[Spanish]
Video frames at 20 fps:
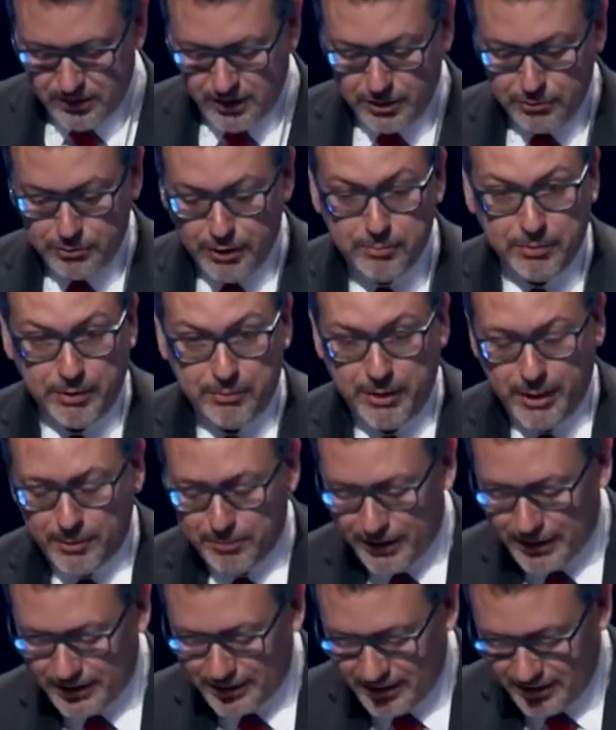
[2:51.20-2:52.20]
Hay una primera
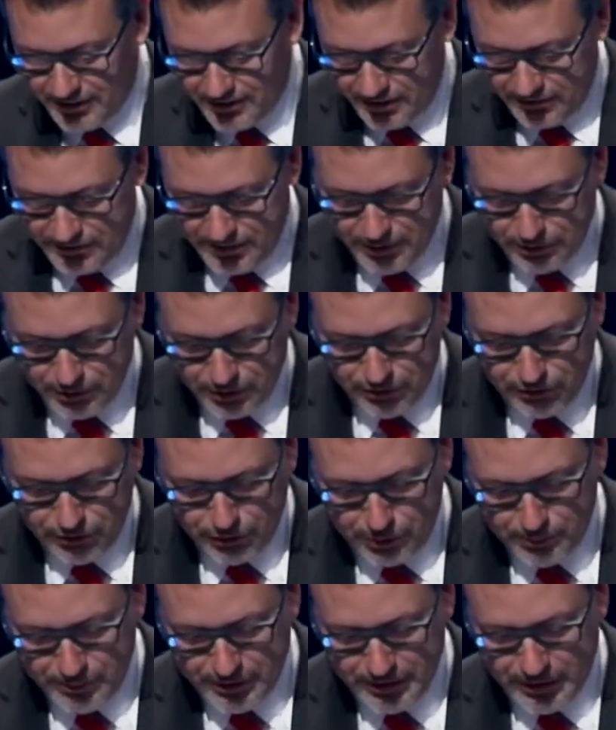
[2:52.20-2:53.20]
parte de estas cinco que os he
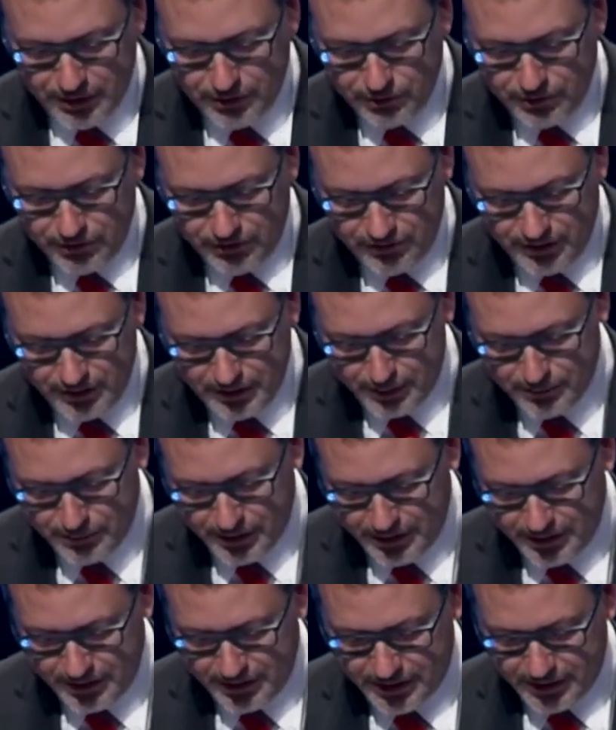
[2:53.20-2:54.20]
comentado, que es el tema
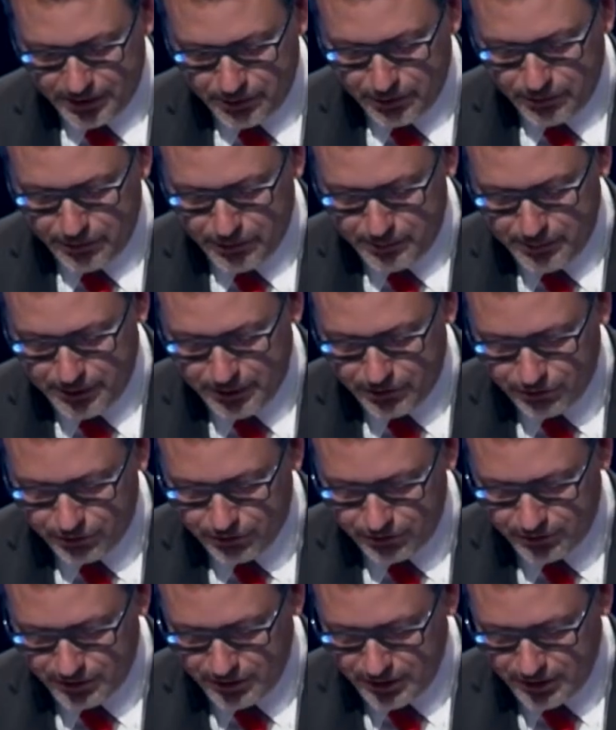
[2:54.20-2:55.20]
de reconocimientos.